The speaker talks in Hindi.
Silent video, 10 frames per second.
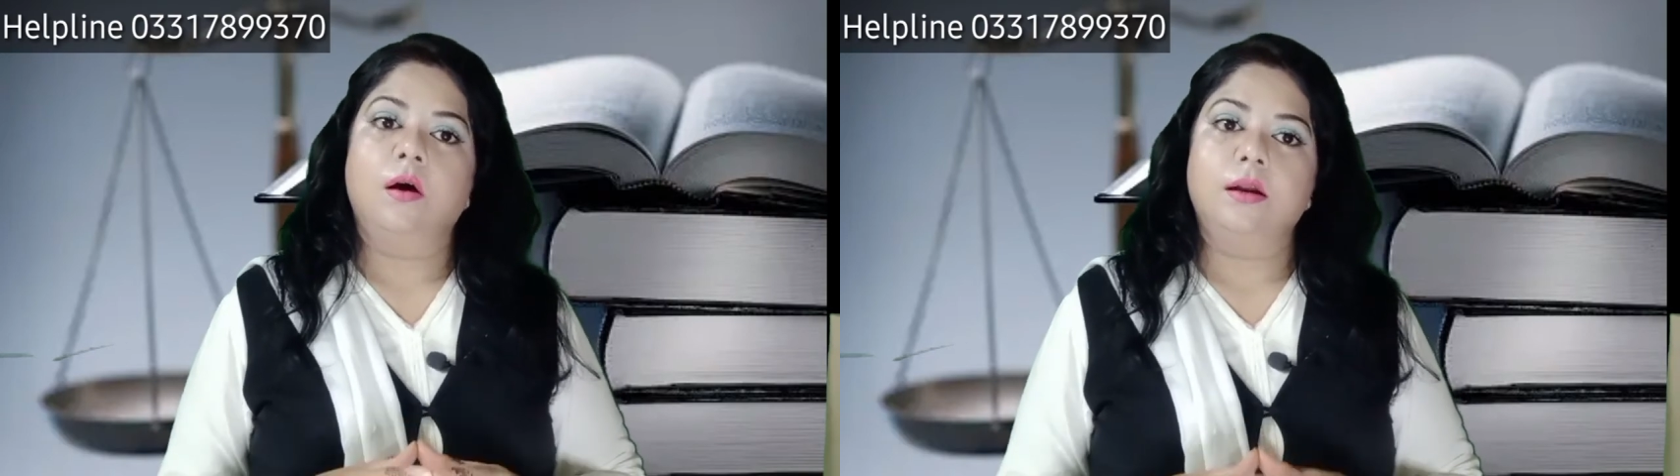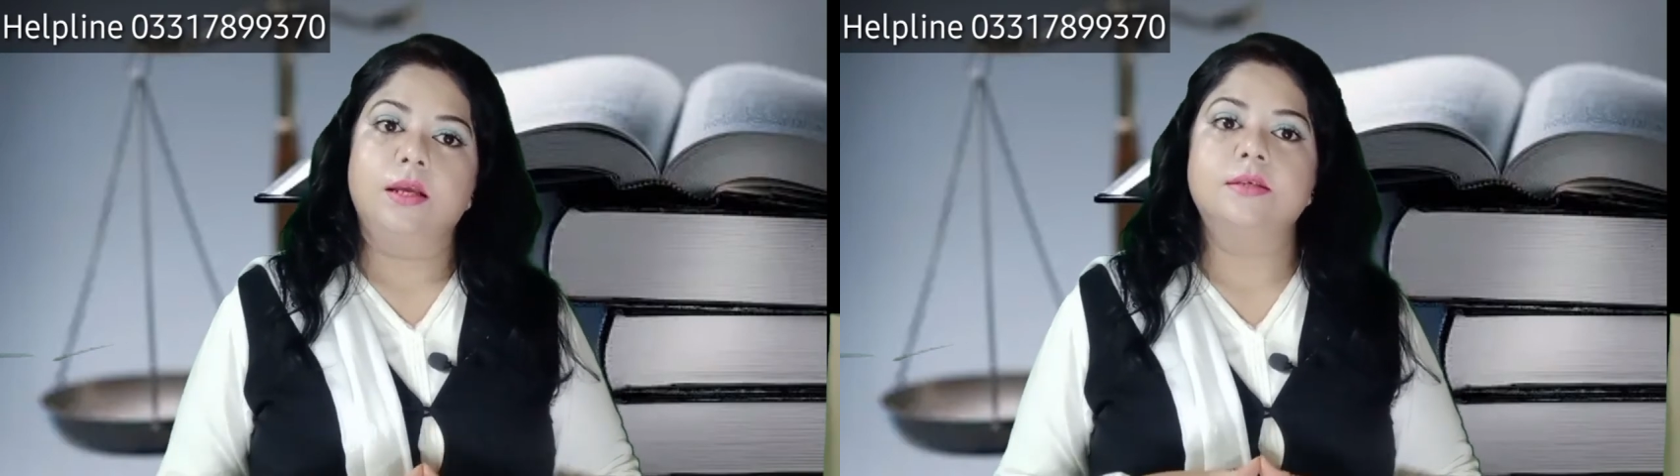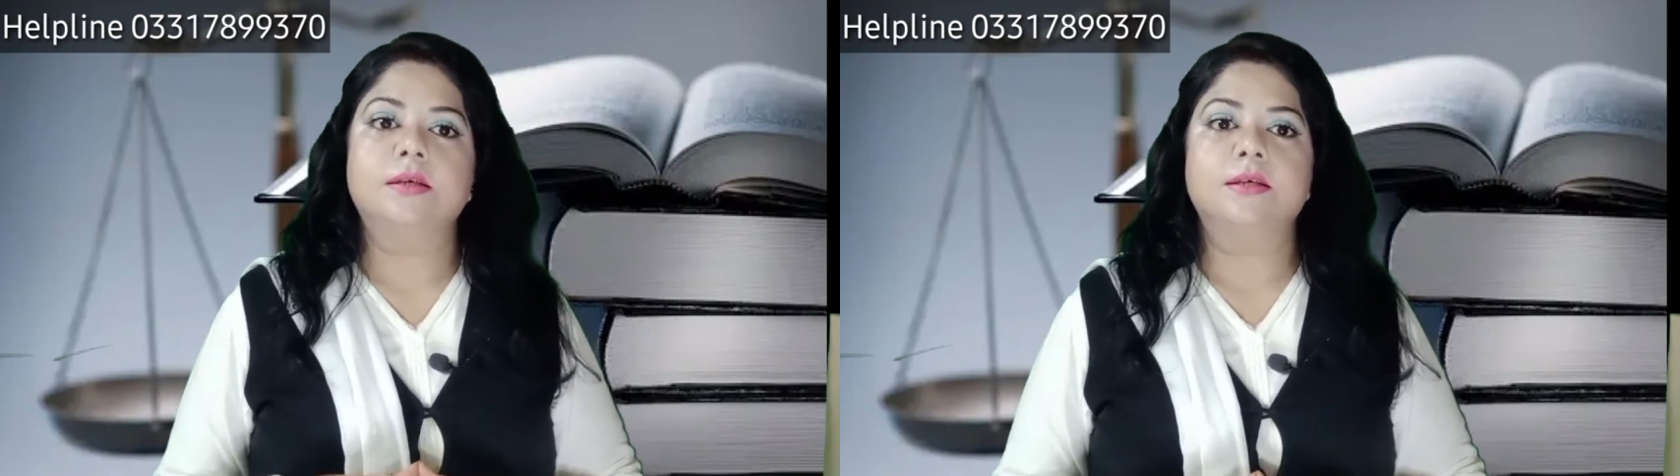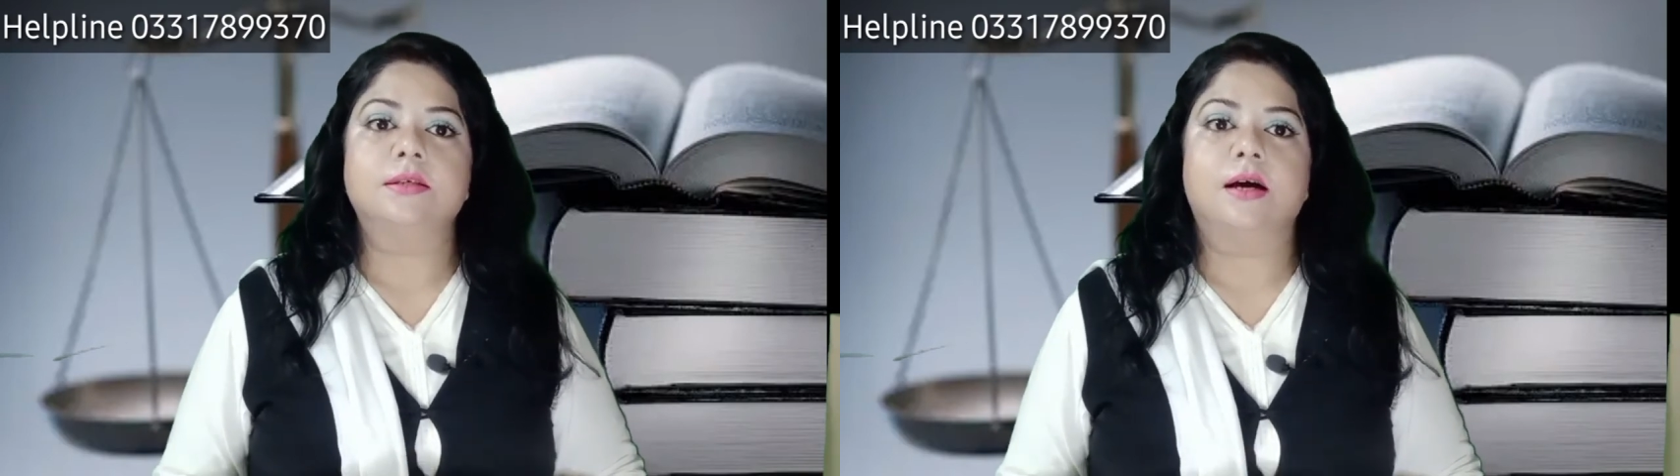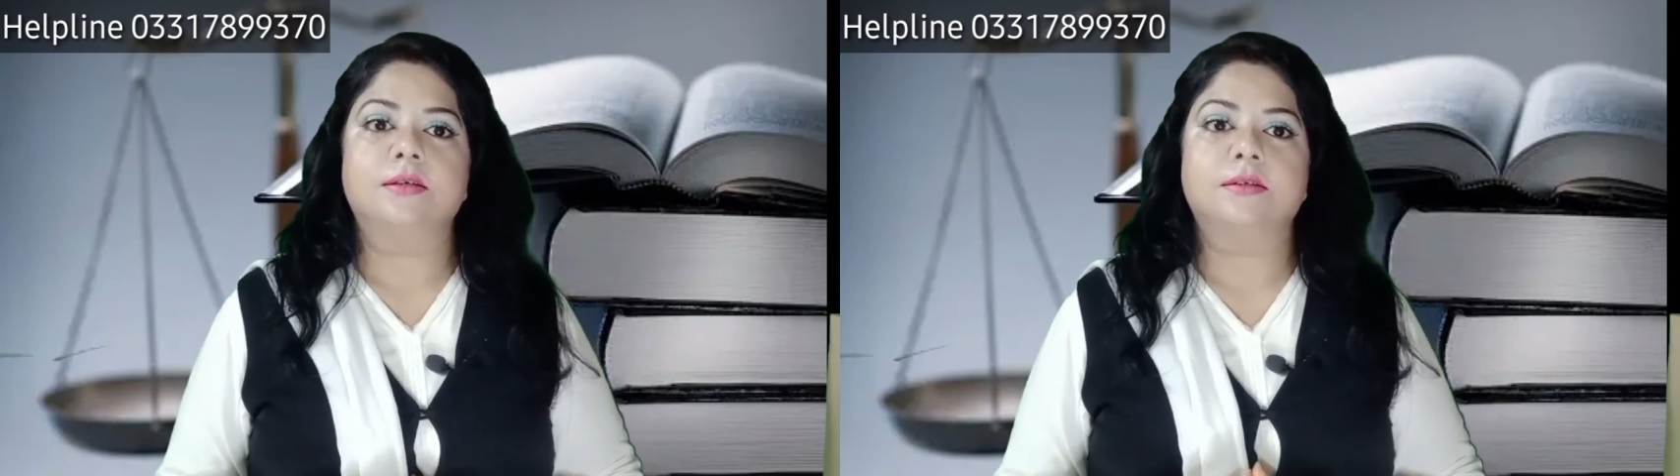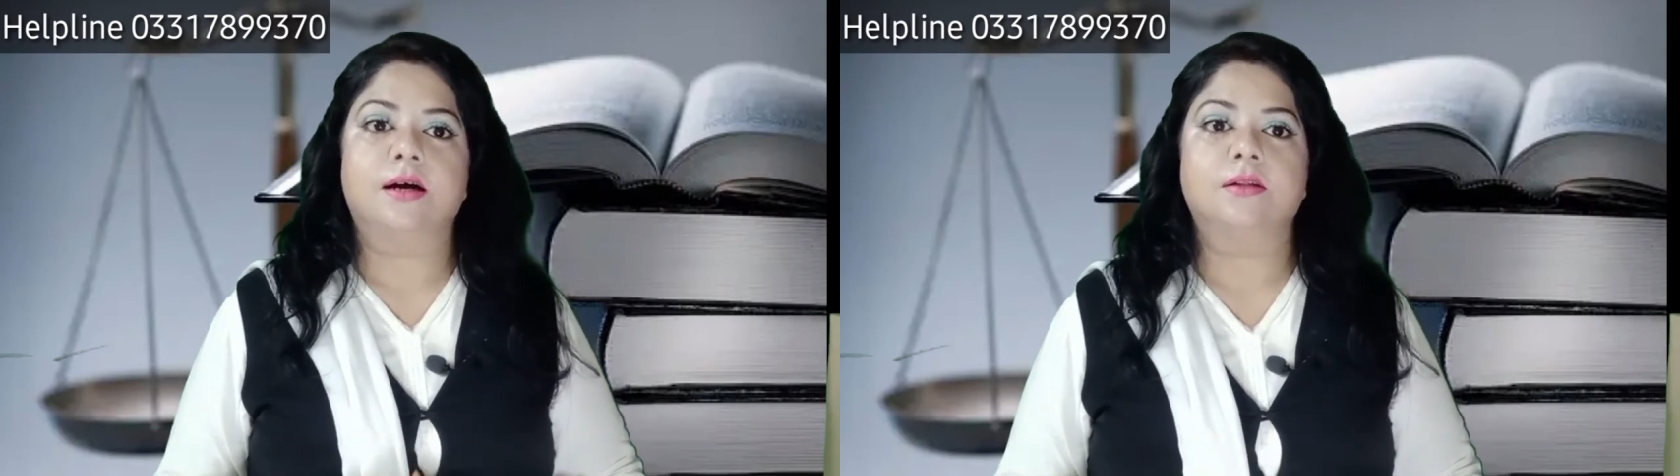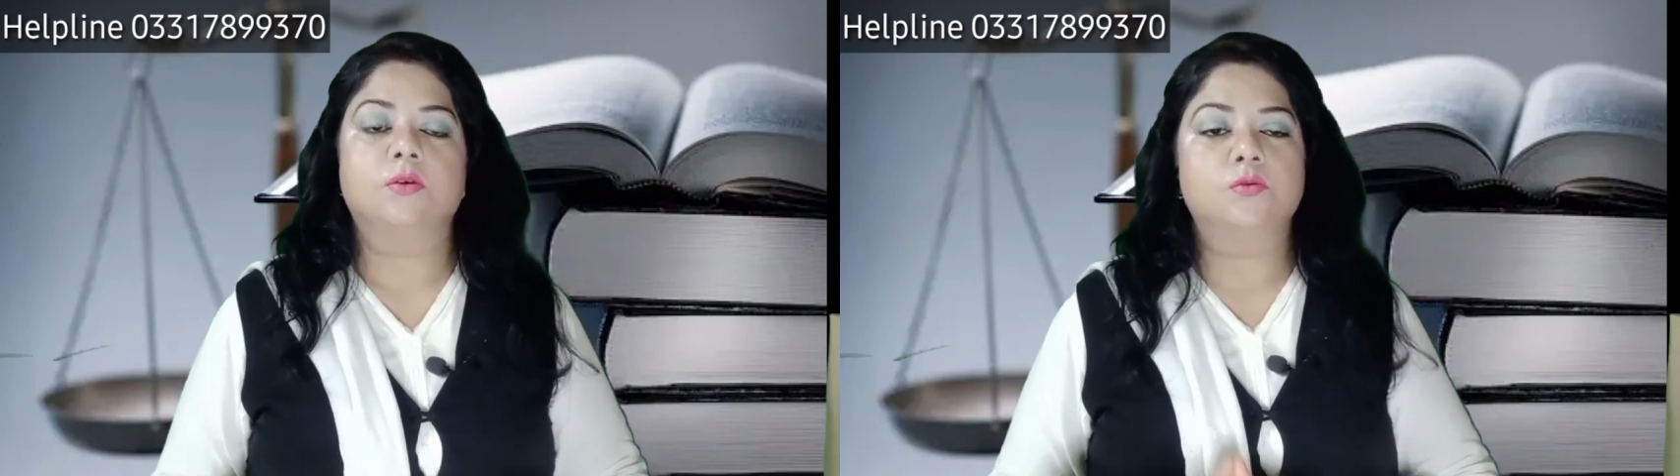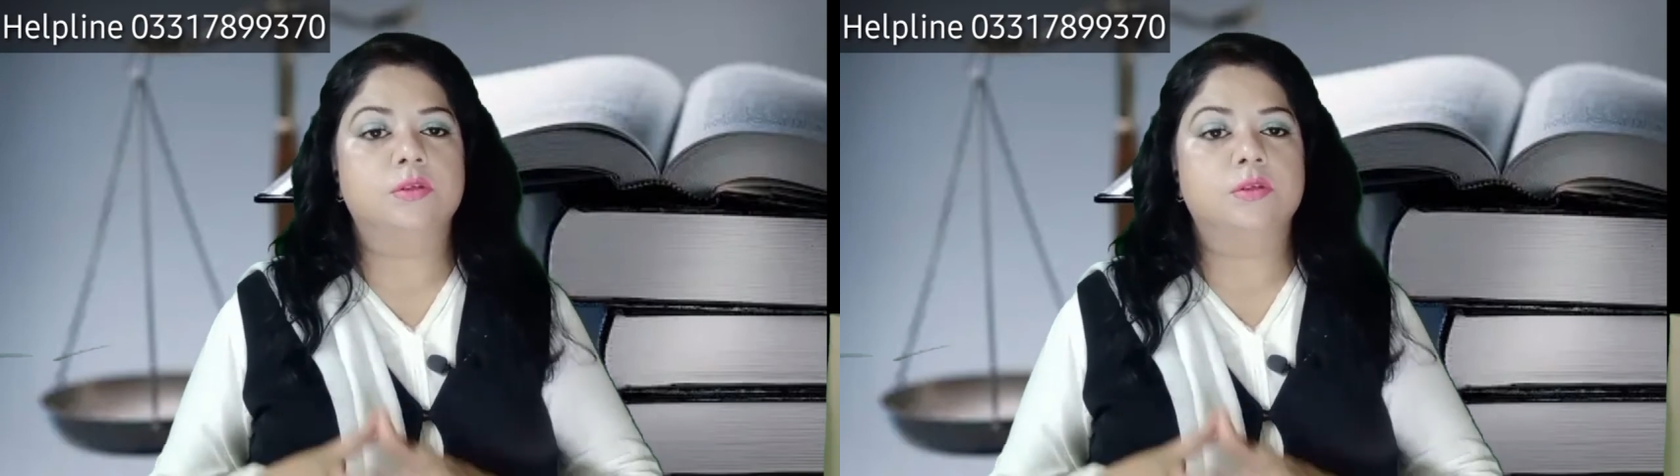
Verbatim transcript: और इसके साथ साथ